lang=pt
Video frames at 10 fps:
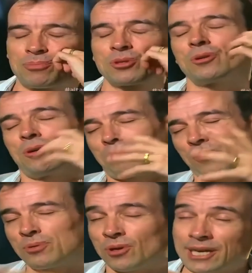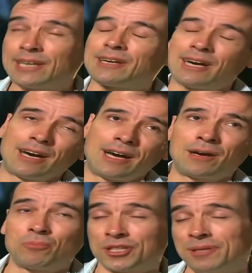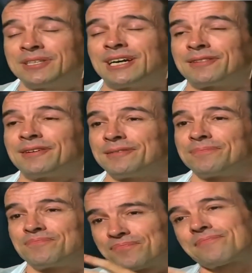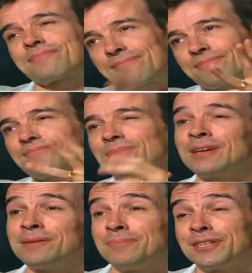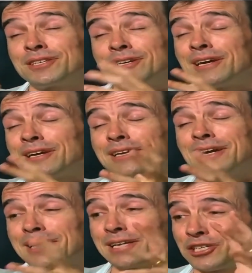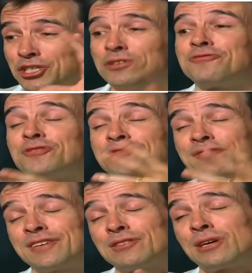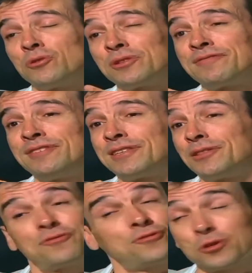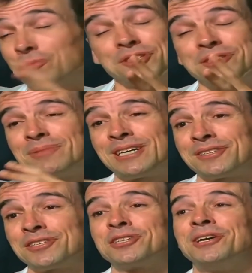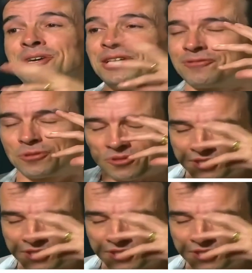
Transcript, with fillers: Porque, ok, há morte imediata. Mas a, a, as que eu fui vivendo ao longo da vida não foram mortes imediatas. Foram